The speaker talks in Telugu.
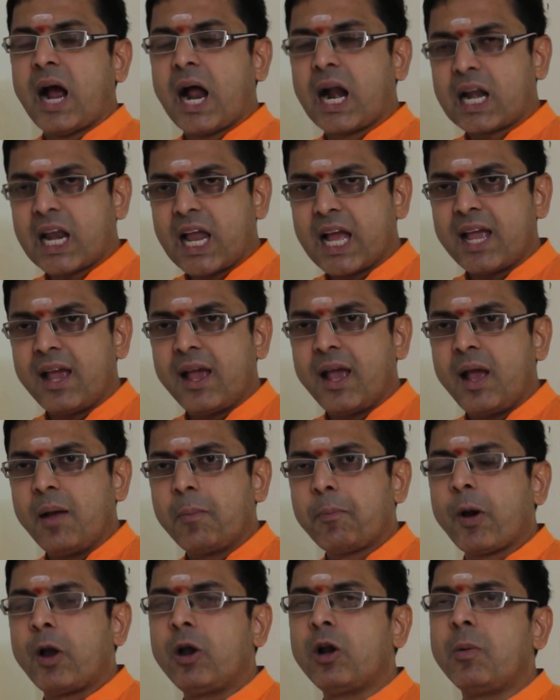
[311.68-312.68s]
అట్లాగే
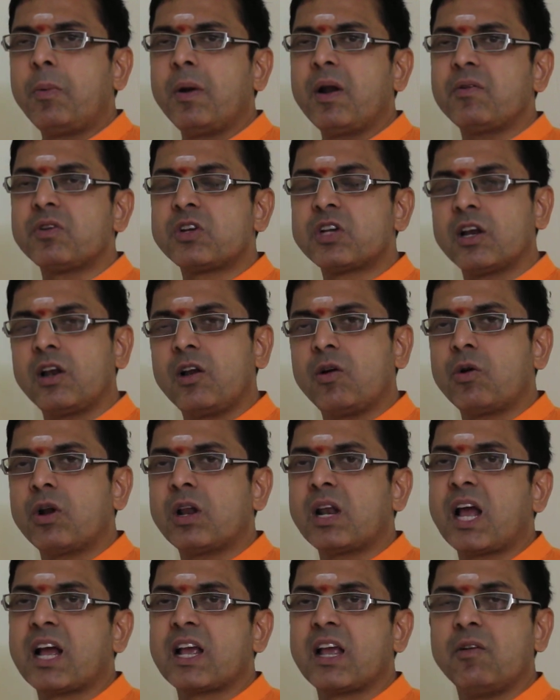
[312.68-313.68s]
పలుకుపడే విషయంలో
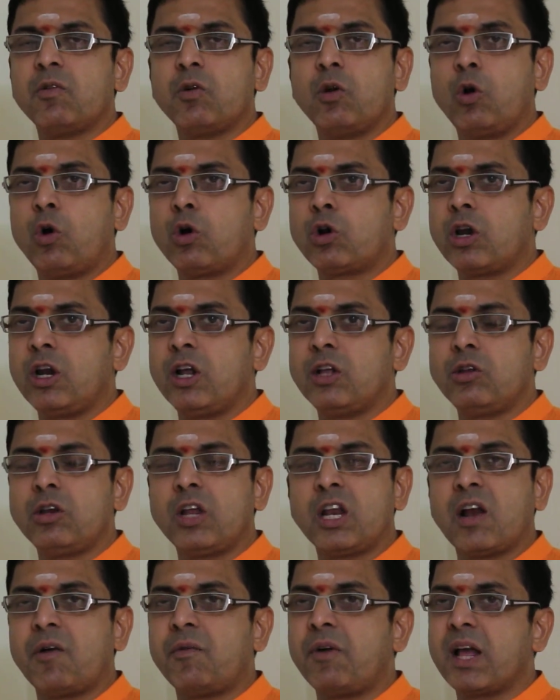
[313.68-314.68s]
కూడా నాకేమి లోటు లేదు
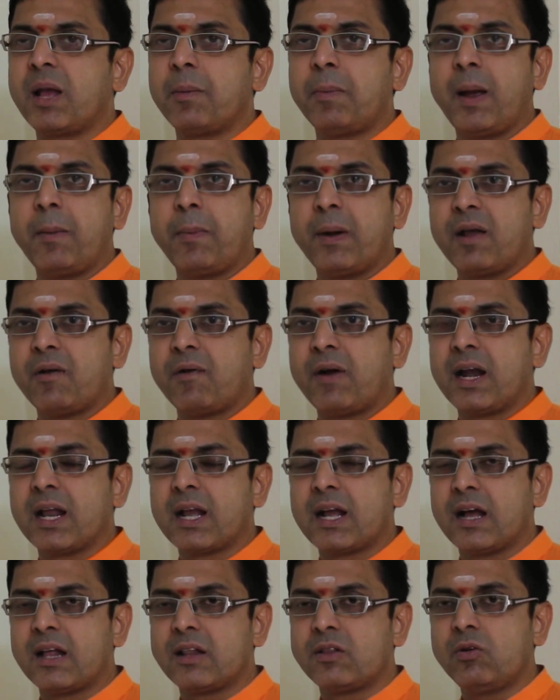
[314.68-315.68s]
నేను ఎవరికి
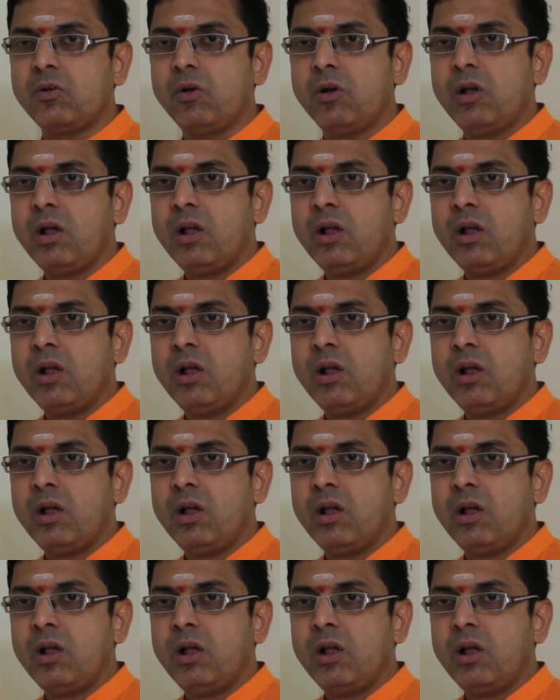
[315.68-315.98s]
భయపడేవాడిని కాదు